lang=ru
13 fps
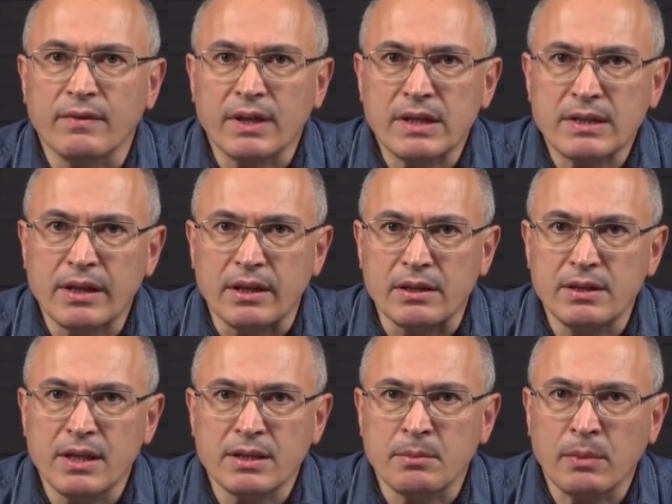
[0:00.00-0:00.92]
если
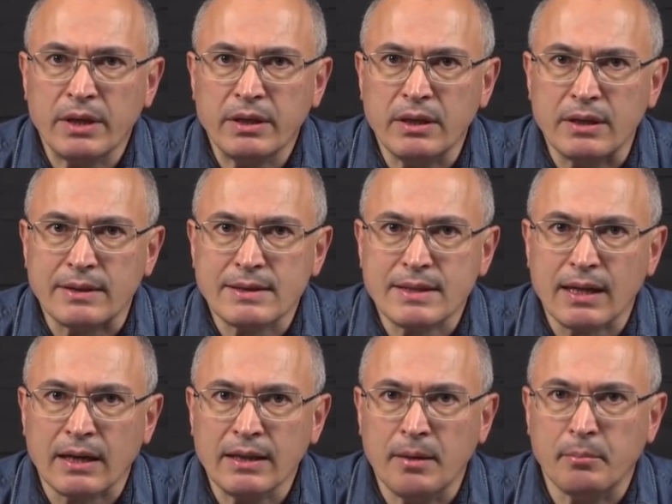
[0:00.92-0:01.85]
детям одних
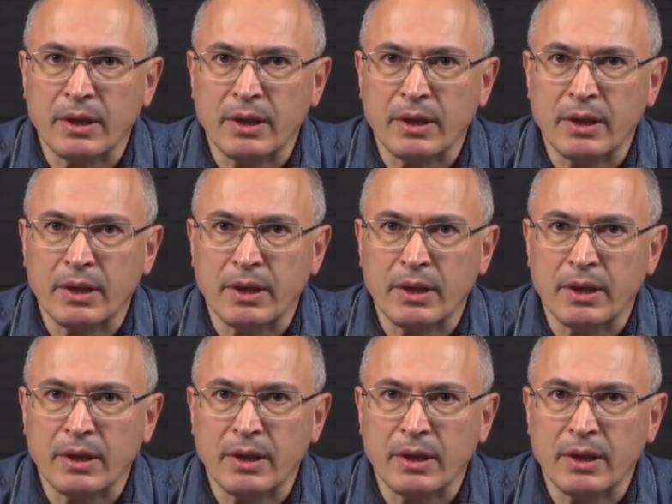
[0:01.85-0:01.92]
страна